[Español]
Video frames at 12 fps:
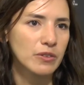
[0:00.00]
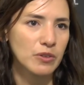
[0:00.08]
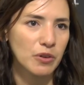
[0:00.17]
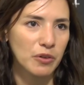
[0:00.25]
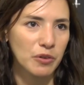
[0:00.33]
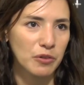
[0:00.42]

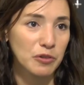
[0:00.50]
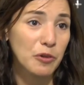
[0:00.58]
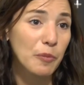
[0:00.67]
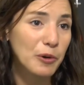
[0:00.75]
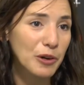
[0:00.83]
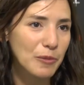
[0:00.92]
Yo,
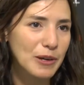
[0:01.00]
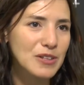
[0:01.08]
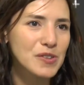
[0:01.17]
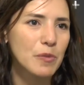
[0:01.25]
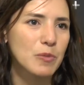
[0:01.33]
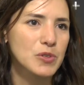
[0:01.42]
yo por lo
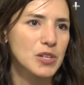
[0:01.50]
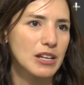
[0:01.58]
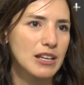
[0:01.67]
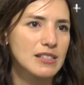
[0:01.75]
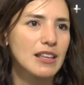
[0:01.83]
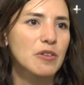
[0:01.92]
menos como
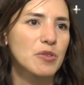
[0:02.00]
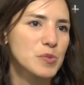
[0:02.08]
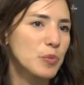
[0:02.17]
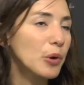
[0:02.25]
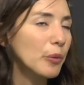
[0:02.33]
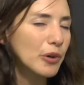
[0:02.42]
cineasta digo, es
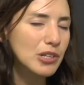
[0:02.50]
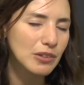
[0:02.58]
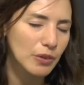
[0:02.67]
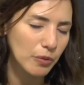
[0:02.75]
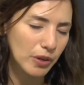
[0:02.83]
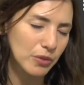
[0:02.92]
muy
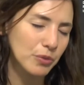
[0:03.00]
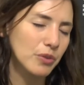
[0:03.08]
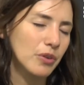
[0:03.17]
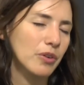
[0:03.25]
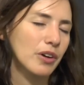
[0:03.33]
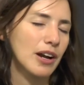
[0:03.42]
bonito cuando
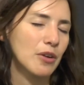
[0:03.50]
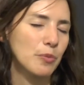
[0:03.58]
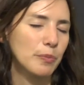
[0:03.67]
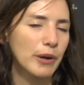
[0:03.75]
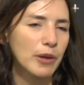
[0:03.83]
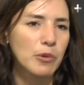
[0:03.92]
uno gana
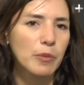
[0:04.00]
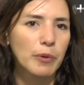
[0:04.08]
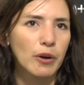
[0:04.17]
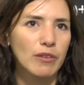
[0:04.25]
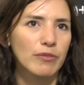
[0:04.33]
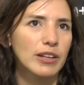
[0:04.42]
un premio,
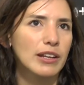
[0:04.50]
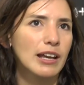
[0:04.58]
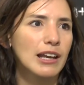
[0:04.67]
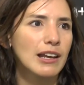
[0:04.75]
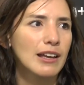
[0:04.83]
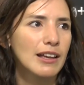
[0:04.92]
pero al
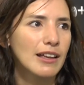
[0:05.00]
final,